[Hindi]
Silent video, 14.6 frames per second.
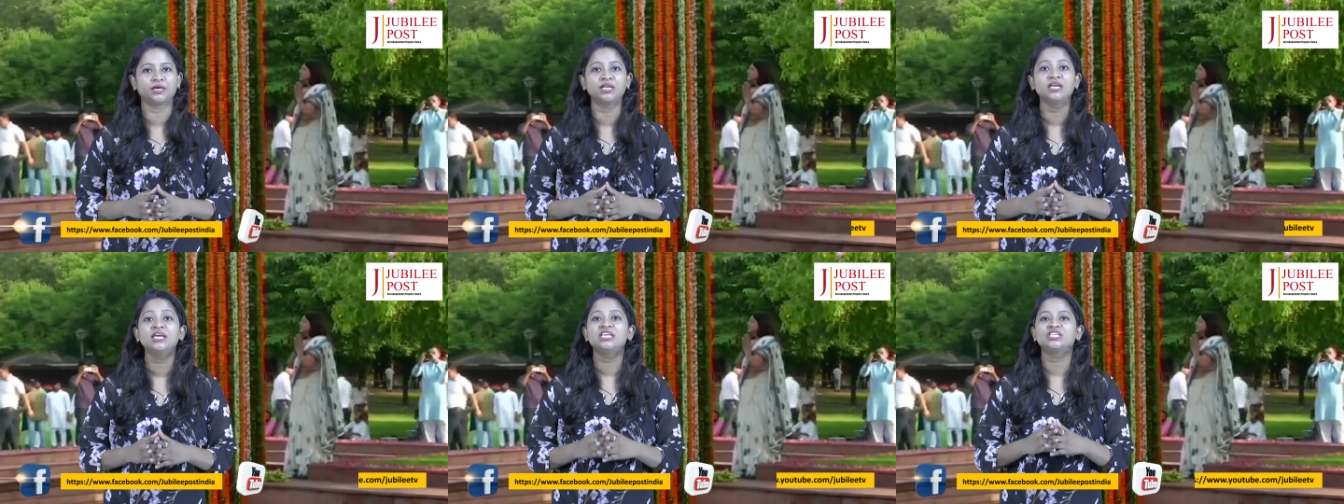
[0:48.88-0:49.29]

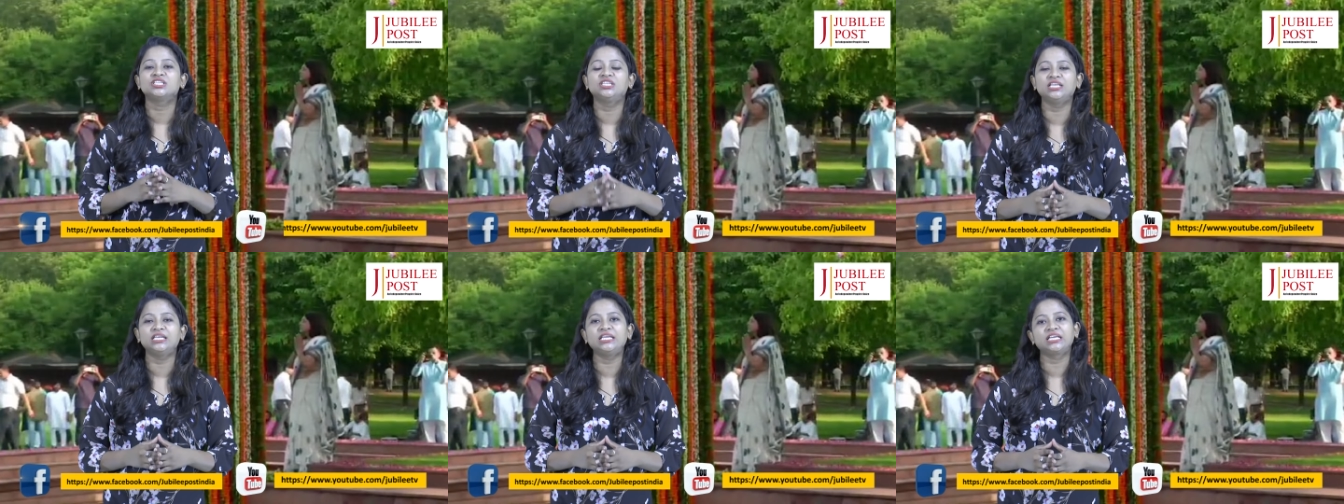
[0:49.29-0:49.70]
पर
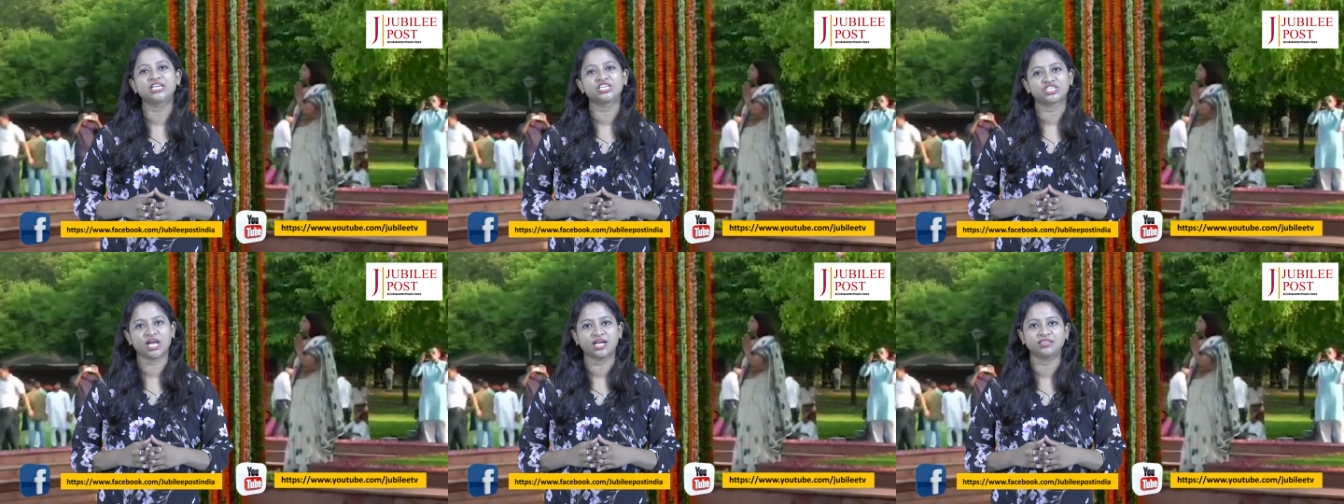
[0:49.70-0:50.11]
दिल्ली
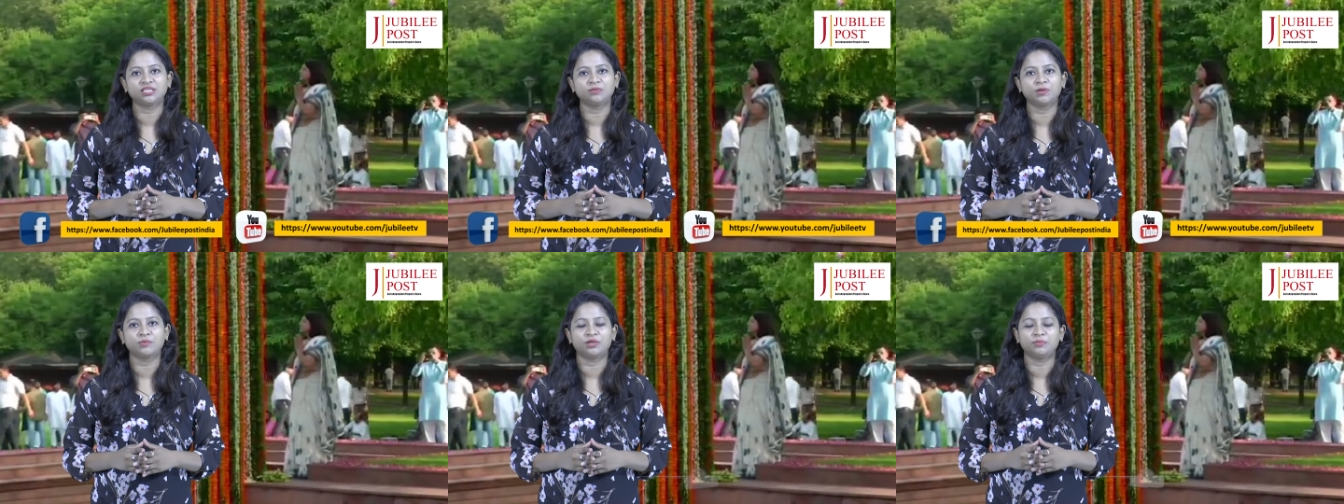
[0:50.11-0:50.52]
के
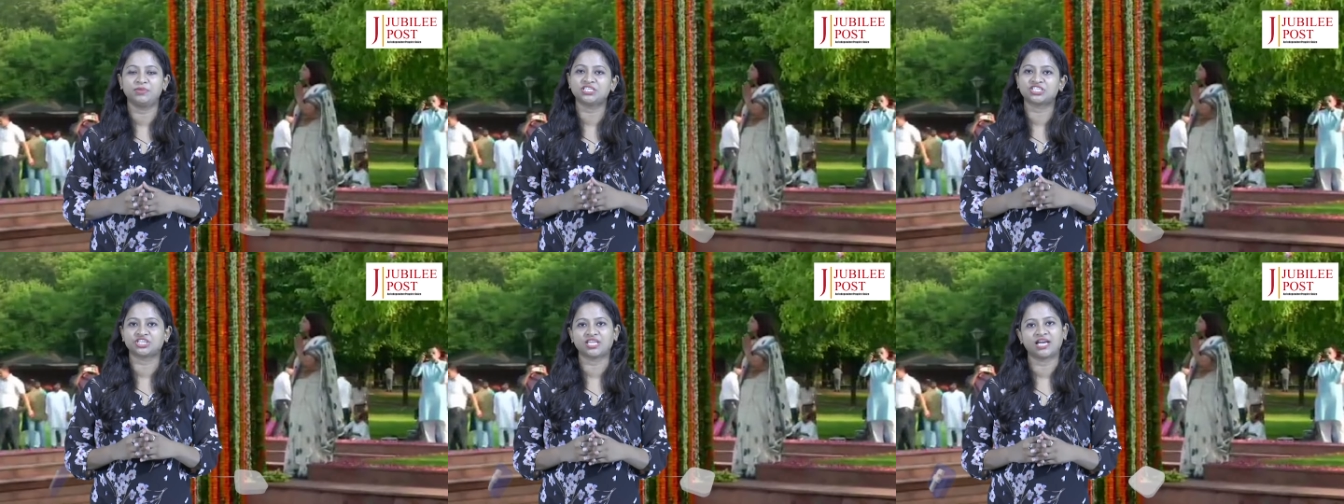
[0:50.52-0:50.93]
शांति भवन
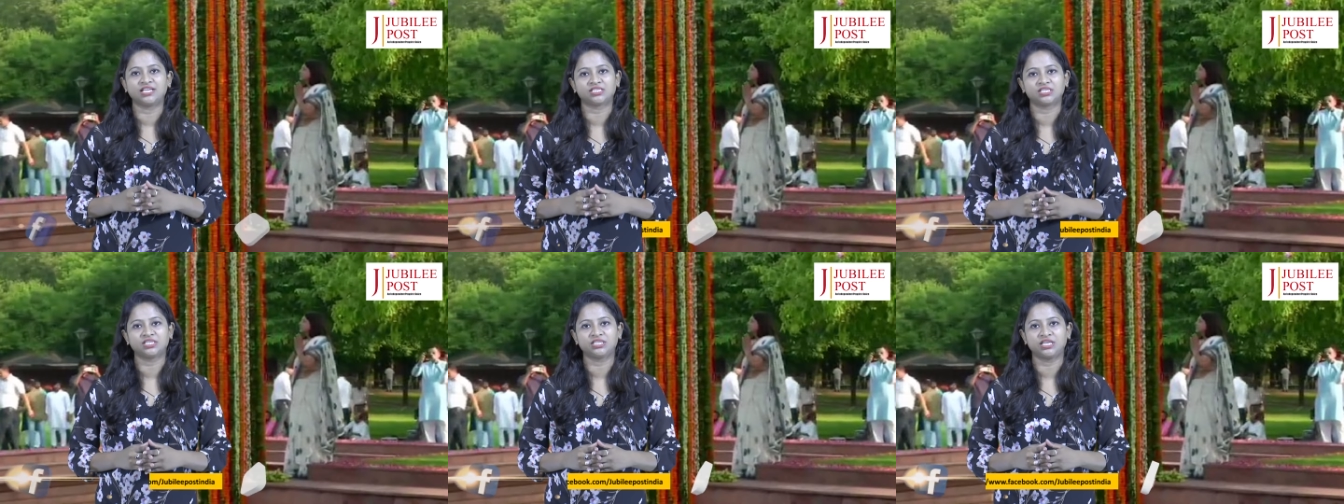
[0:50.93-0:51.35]
में
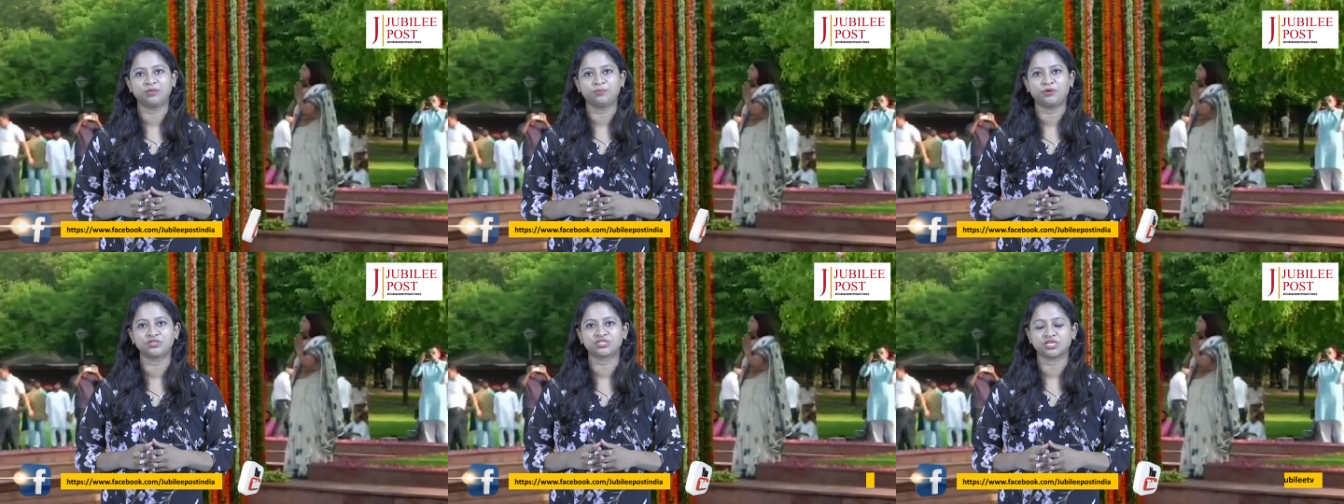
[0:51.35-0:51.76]
श्रद्धांजलि देने
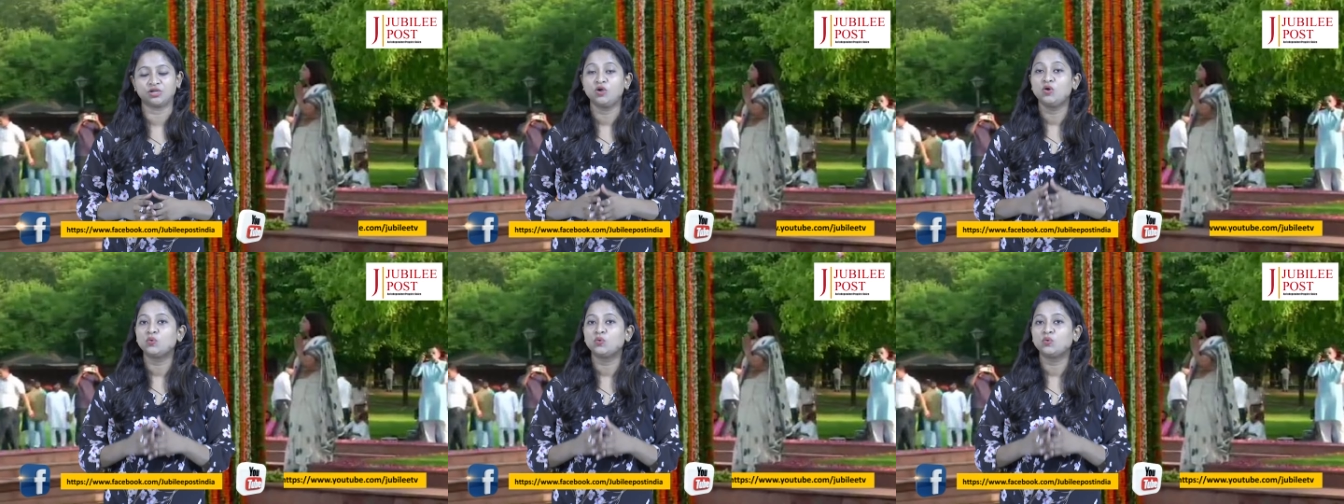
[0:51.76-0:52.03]
पहुंचे